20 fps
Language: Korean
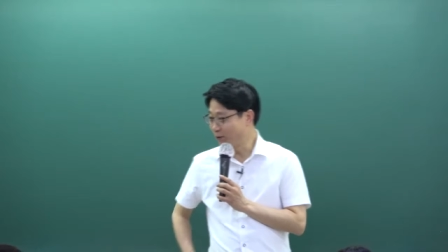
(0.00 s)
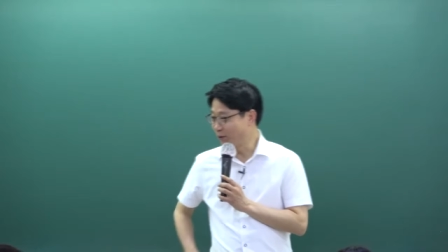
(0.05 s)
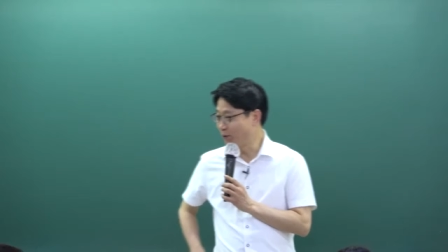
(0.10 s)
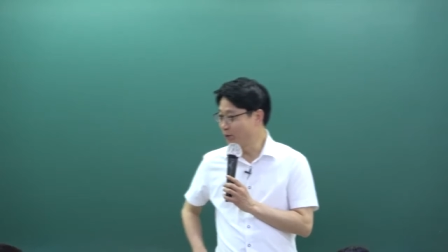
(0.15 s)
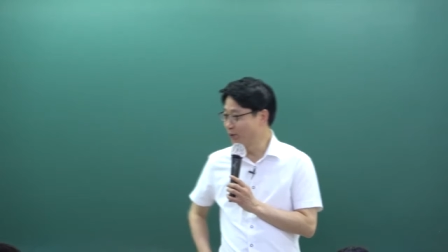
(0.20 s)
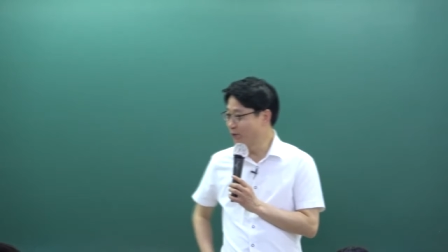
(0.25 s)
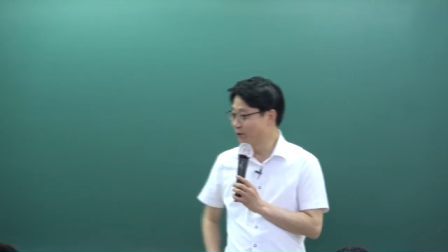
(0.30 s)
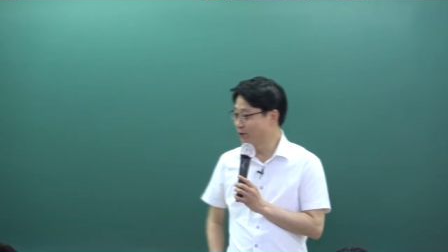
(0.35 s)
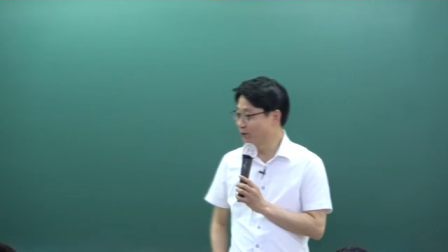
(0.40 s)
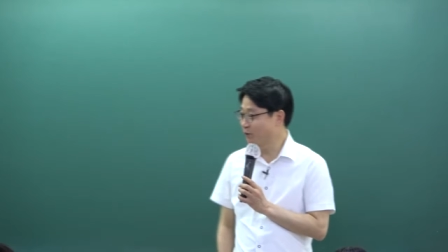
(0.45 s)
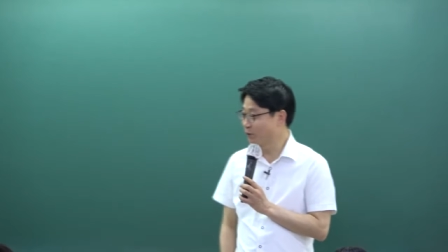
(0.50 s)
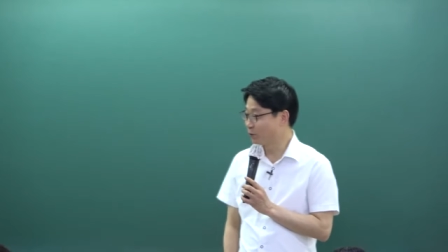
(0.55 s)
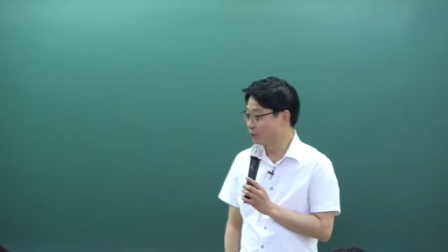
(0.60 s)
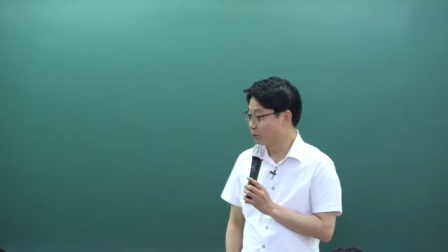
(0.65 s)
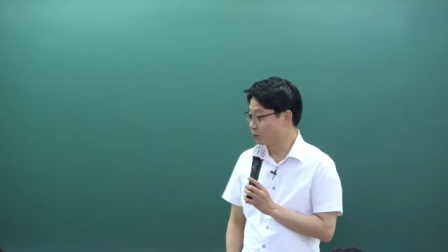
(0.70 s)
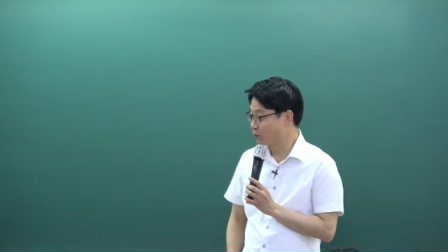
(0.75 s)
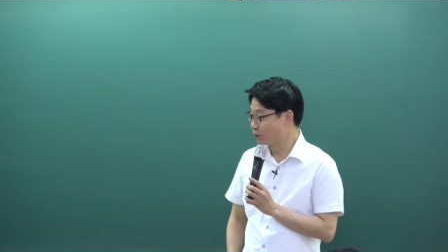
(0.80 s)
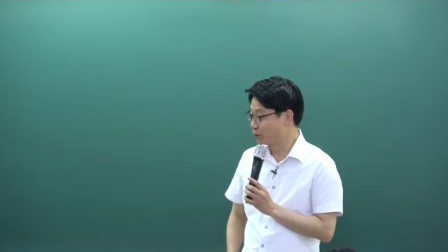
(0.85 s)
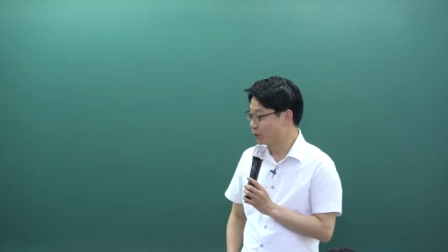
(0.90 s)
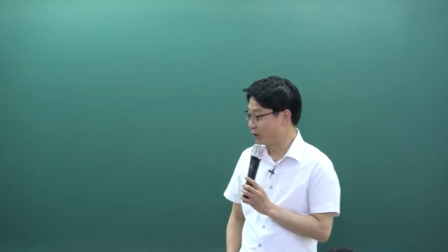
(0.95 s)
어, 그래서
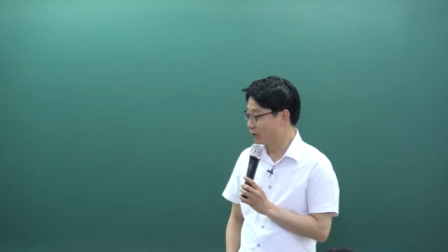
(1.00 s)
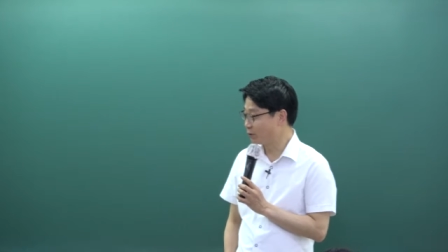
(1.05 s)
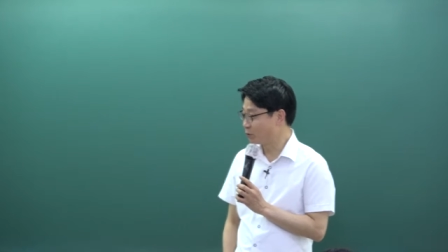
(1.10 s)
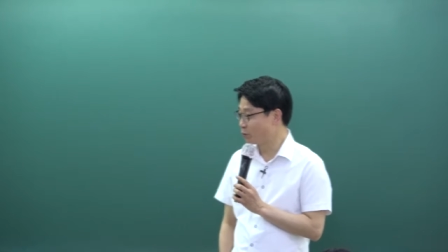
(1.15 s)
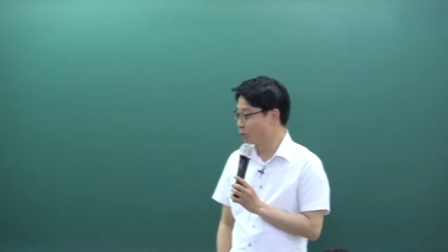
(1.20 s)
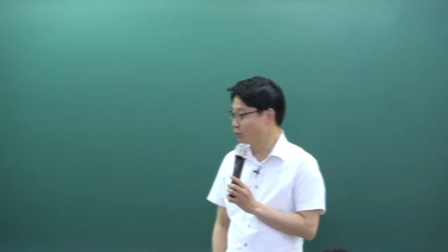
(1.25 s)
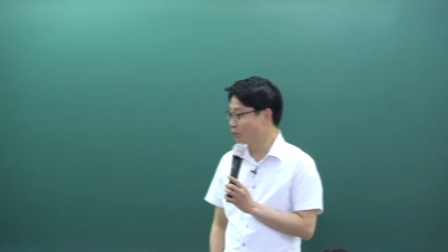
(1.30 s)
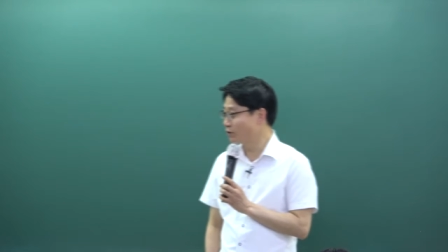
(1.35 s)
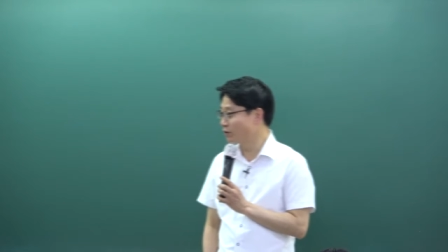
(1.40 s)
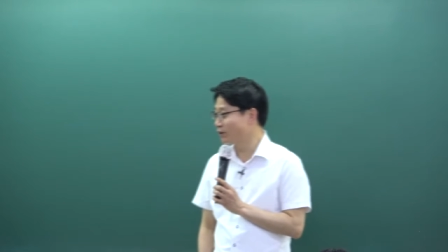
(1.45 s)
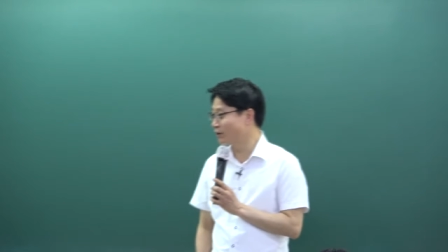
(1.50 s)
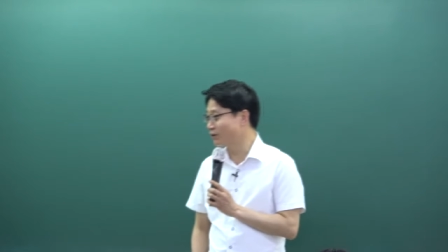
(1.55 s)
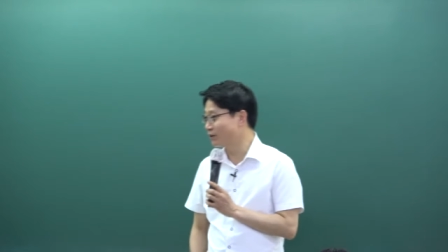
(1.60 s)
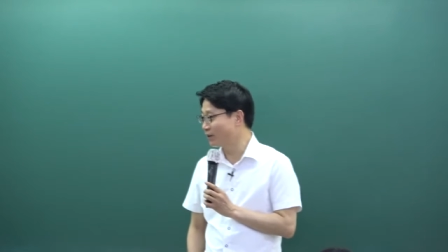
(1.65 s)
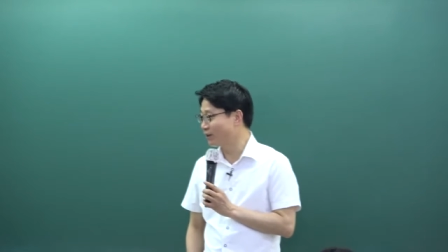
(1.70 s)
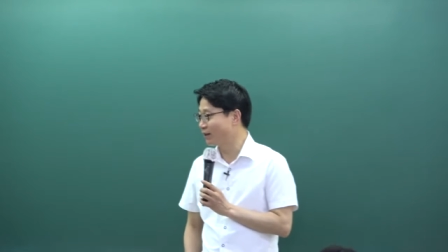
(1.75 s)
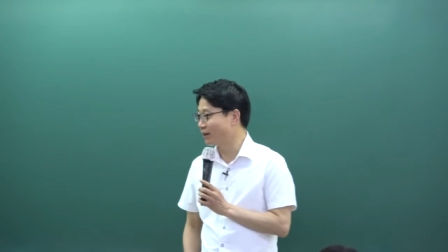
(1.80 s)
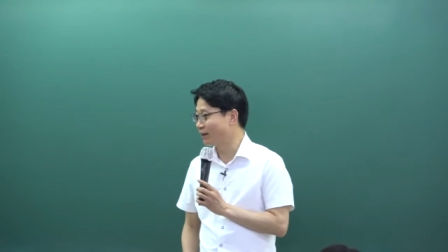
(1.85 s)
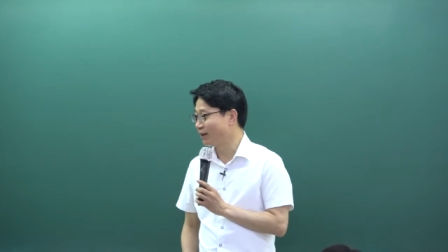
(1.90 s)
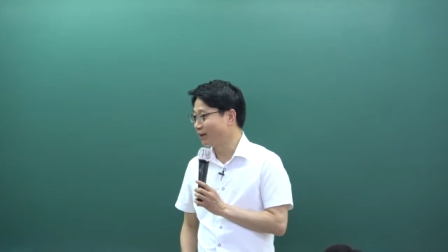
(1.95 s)
그 자리 좋은 자리
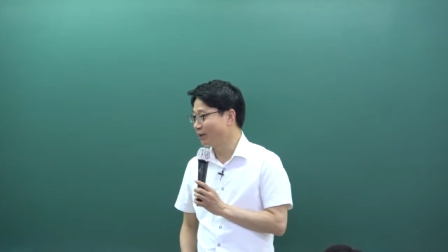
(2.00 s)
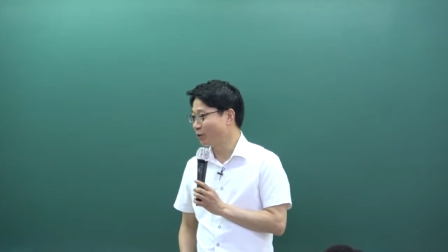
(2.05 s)
그냥